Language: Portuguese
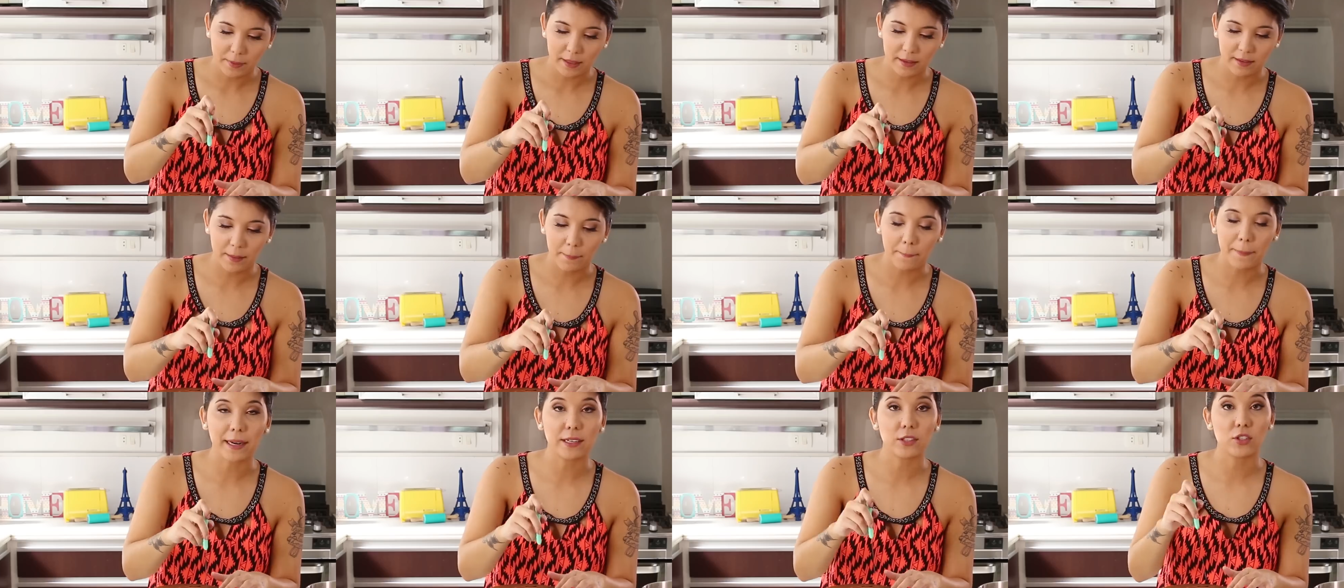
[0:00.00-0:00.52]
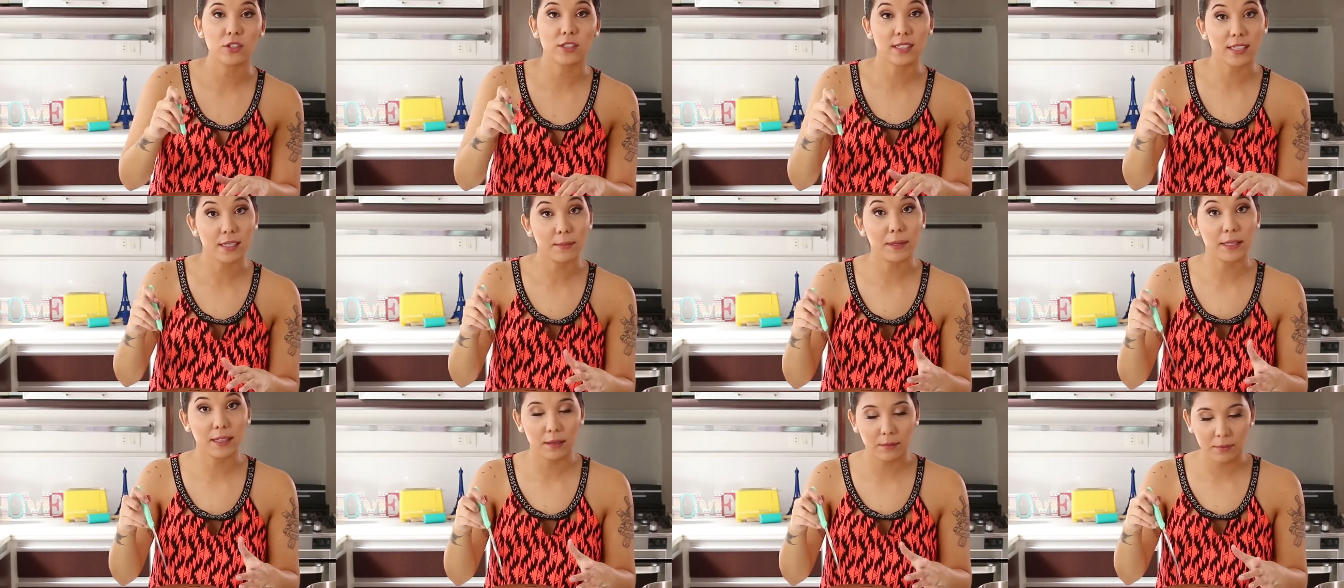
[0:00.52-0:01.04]
para essa parte de
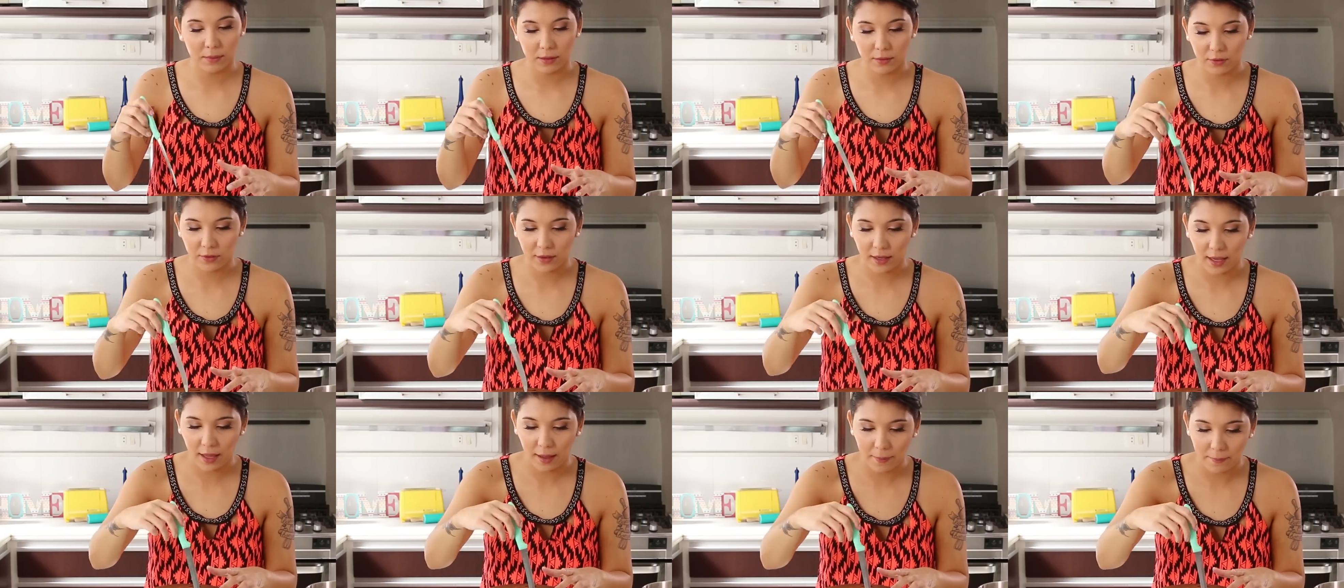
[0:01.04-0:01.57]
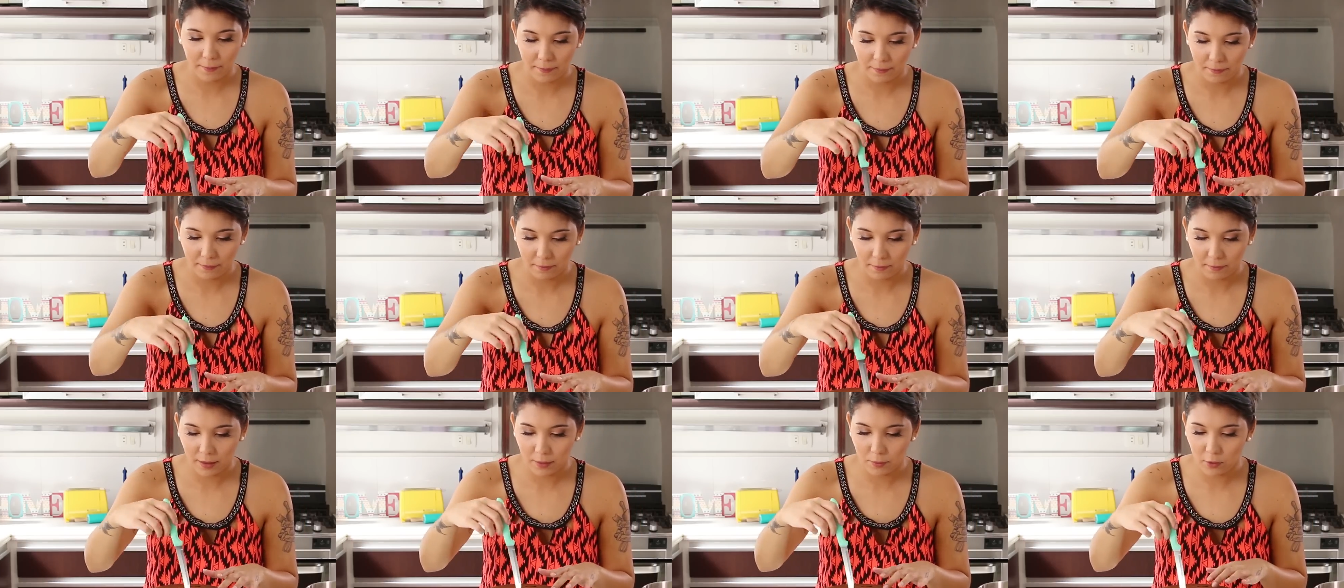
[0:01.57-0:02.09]
cima também ficar
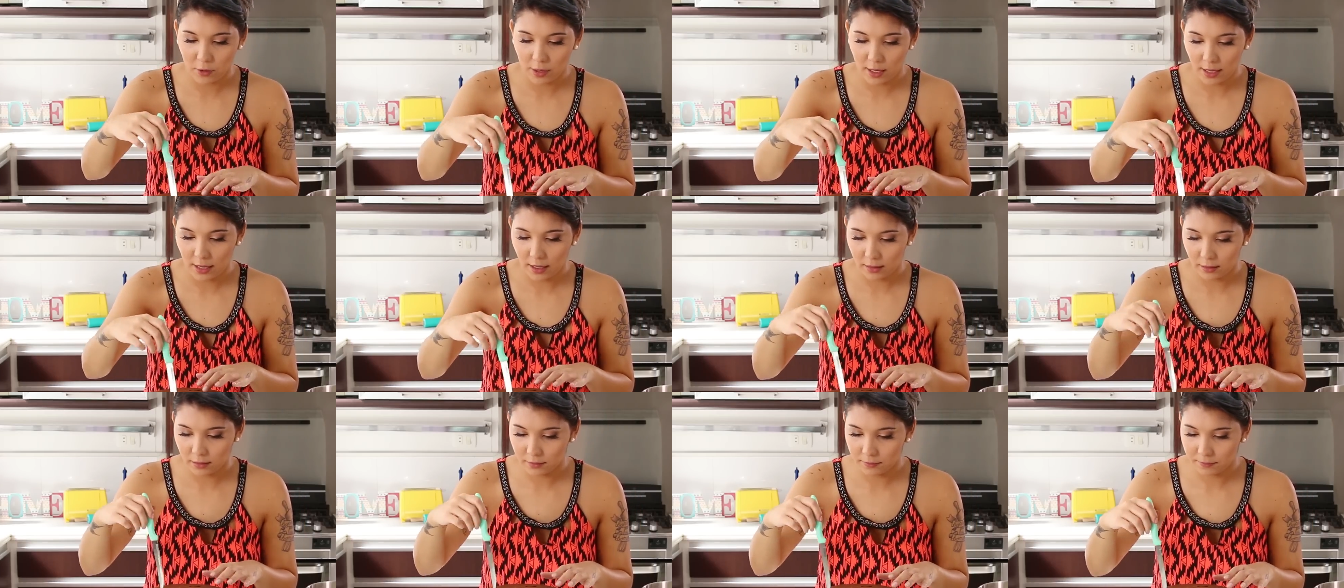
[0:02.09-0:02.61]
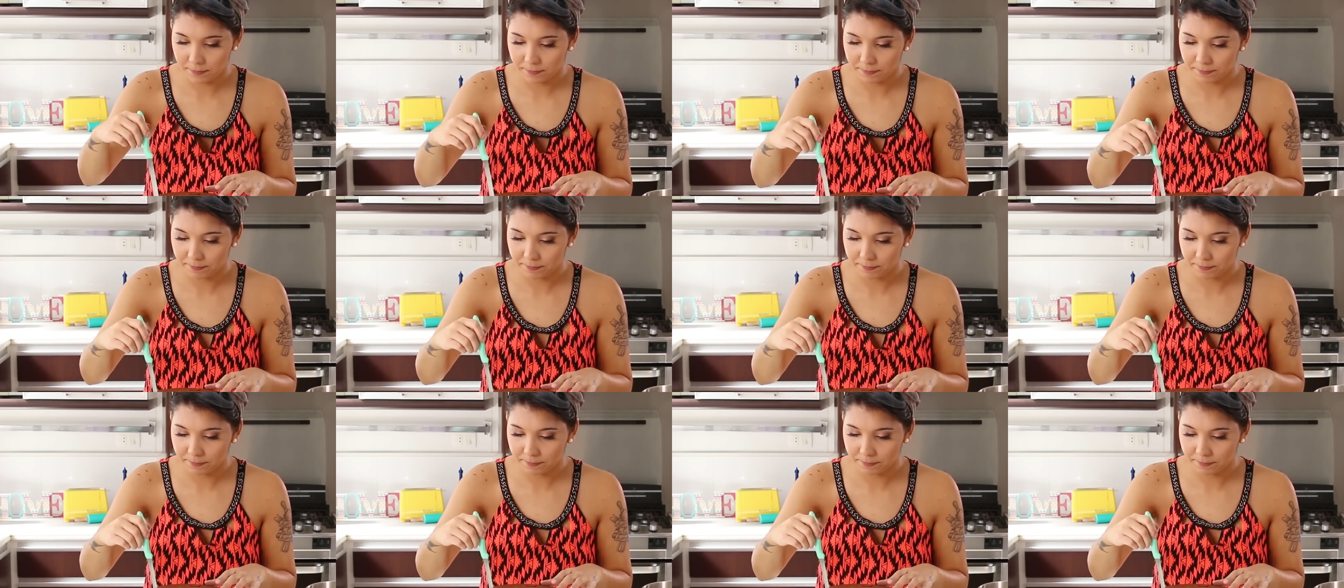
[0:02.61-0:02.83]
bem molhada.